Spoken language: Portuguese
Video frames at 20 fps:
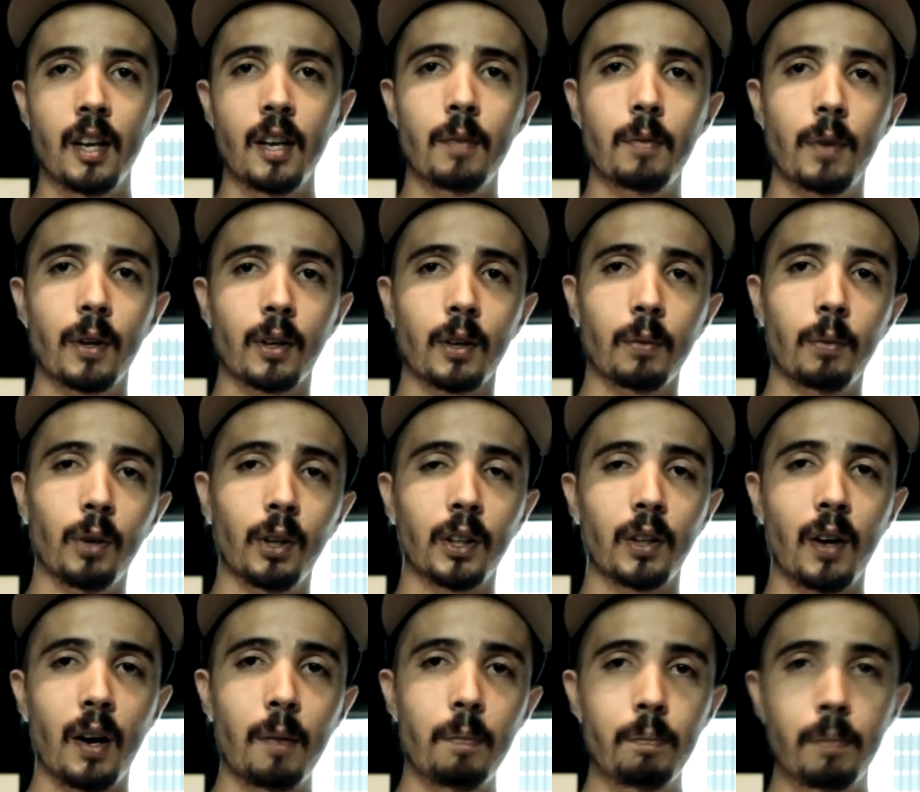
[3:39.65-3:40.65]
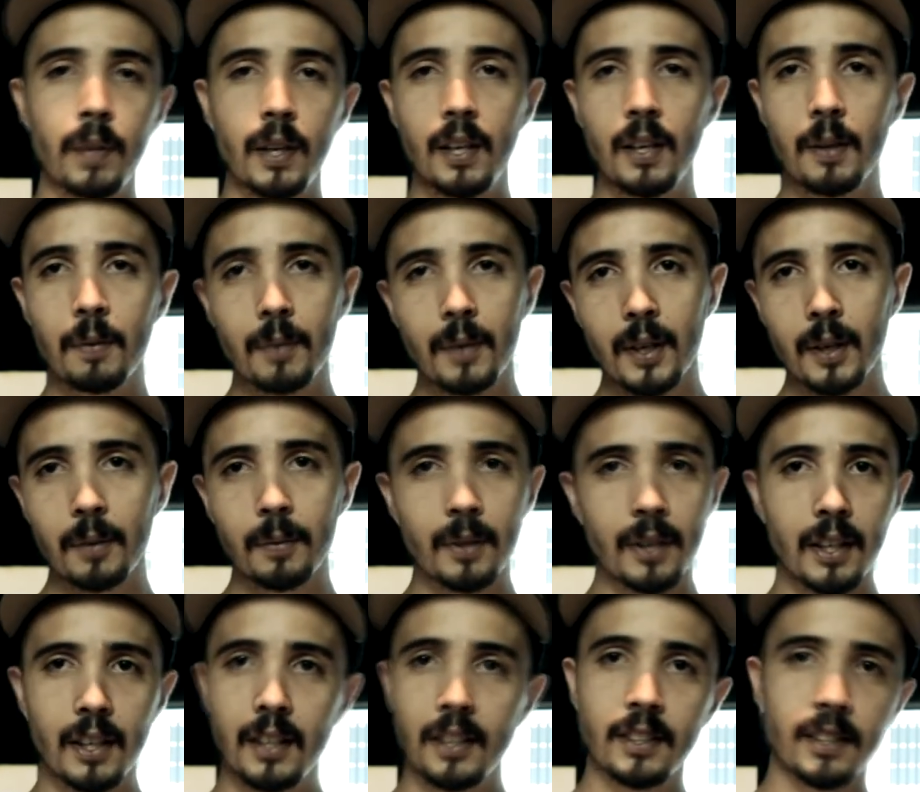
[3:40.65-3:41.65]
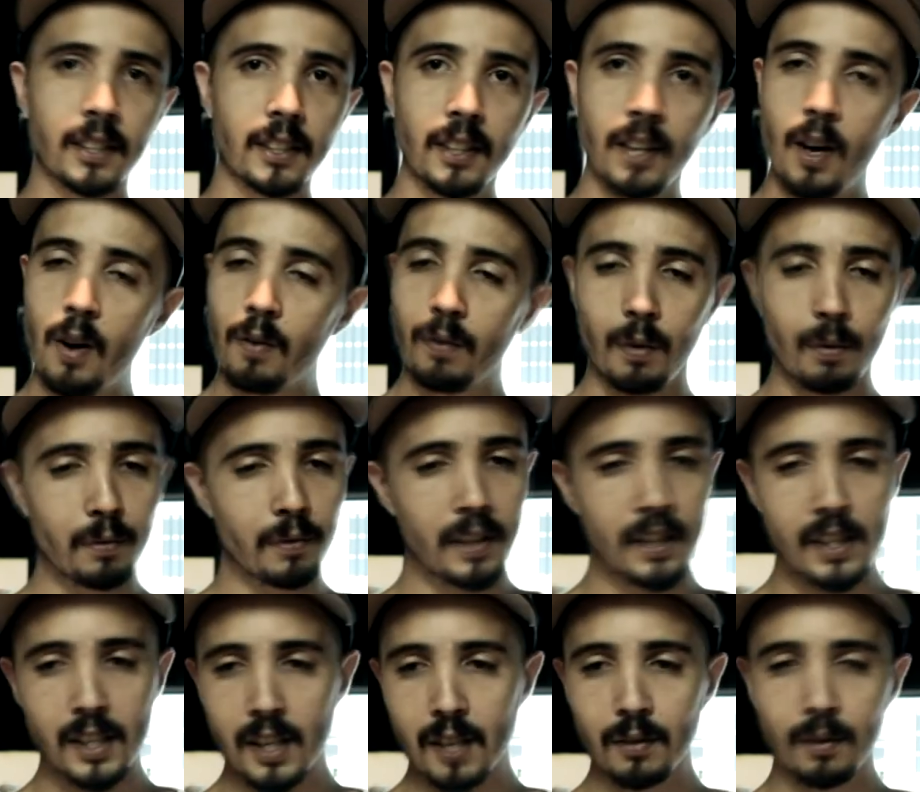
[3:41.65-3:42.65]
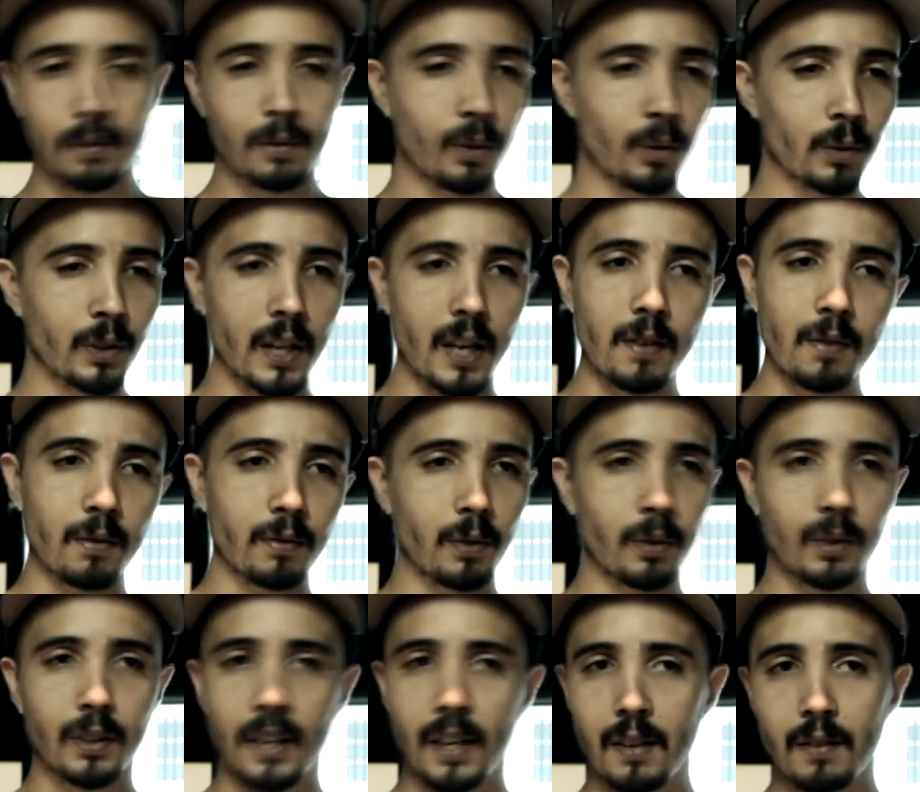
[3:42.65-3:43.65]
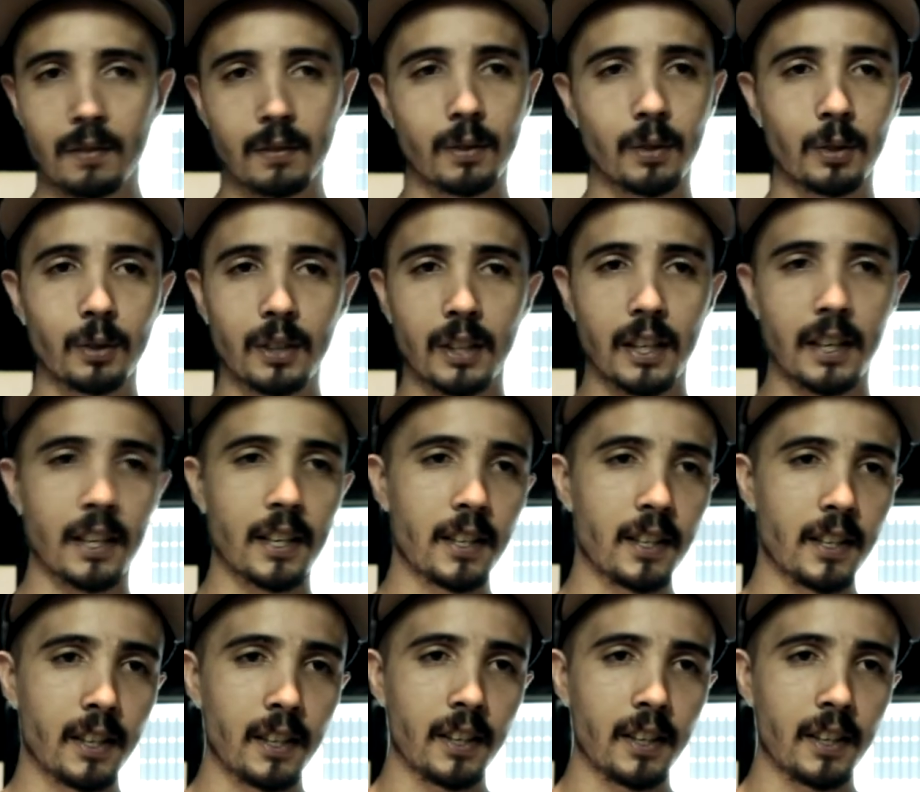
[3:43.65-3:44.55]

Meio que eu botei uma pilha mesmo nele assim, não, vamos fazer, vamos voltar, vamos voltar, vamos voltar.